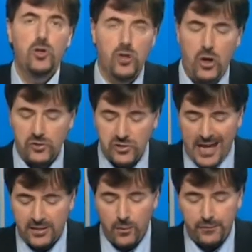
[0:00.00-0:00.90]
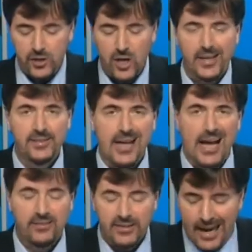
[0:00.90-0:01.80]
sono stati
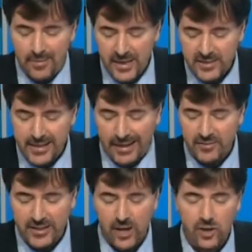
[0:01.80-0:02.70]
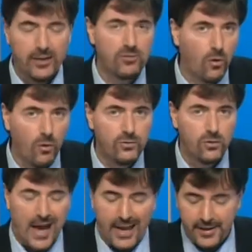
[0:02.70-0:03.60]
ufficializzati dalla presidente del centro
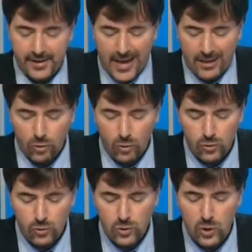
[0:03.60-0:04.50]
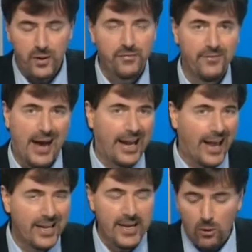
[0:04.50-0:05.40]
culturale Renato Guttuso di Favara,
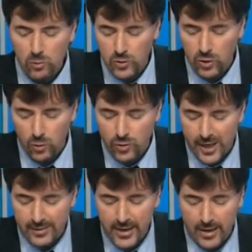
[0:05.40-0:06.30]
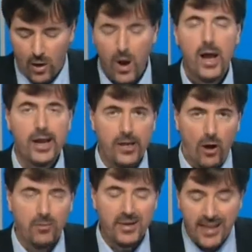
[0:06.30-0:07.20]
Lina Urso Gucciardino, i
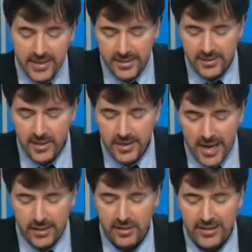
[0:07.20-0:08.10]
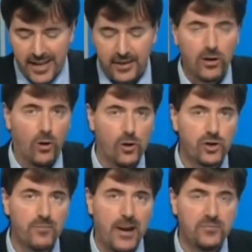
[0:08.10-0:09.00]
nomi degli insigniti dei
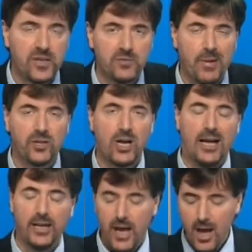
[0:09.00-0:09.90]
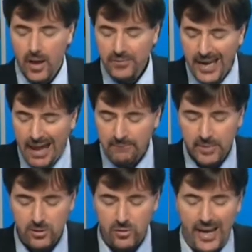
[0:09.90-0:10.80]
riconoscimenti speciali
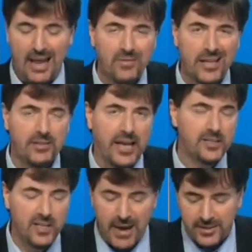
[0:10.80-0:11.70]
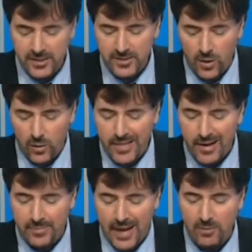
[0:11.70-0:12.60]
nell'ambito della ventesima edizione
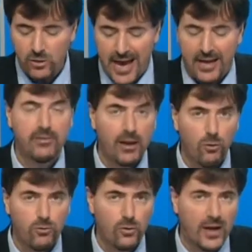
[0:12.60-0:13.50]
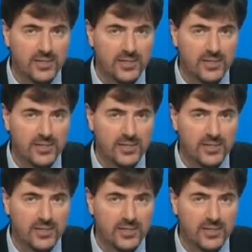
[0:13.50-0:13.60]
del premio di arte e cultura